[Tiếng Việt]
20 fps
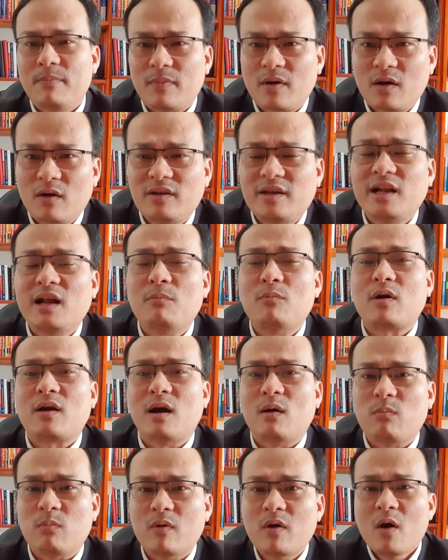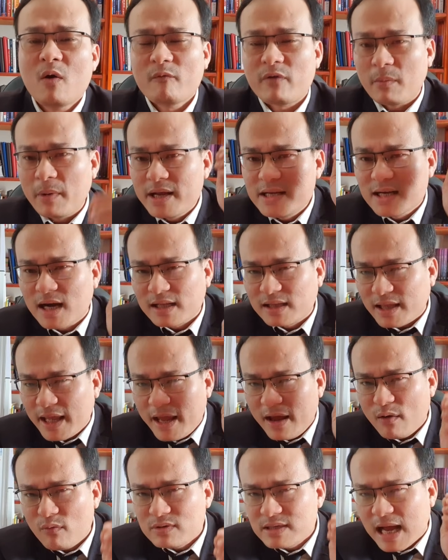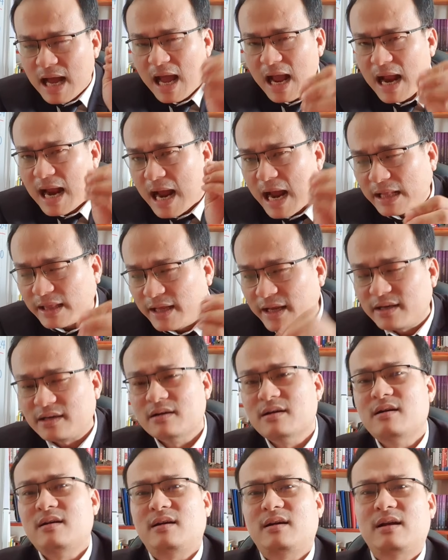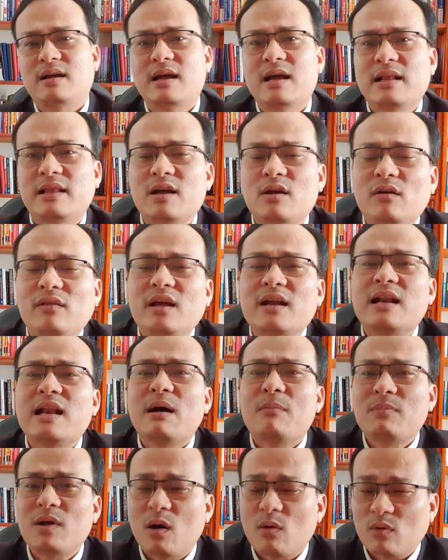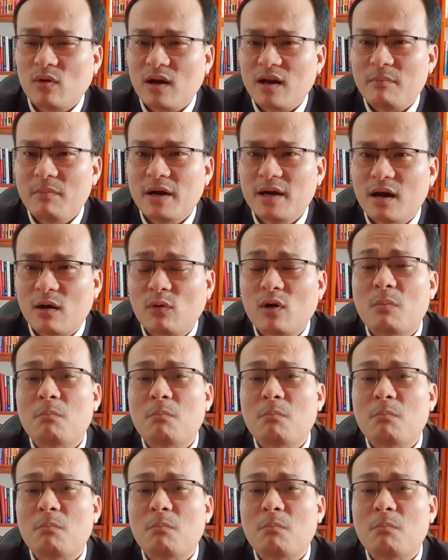nó chỉ là một đồng và bây giờ theo giá cả thị trường thì nó thành 5 đồng nó là 10 đồng rồi.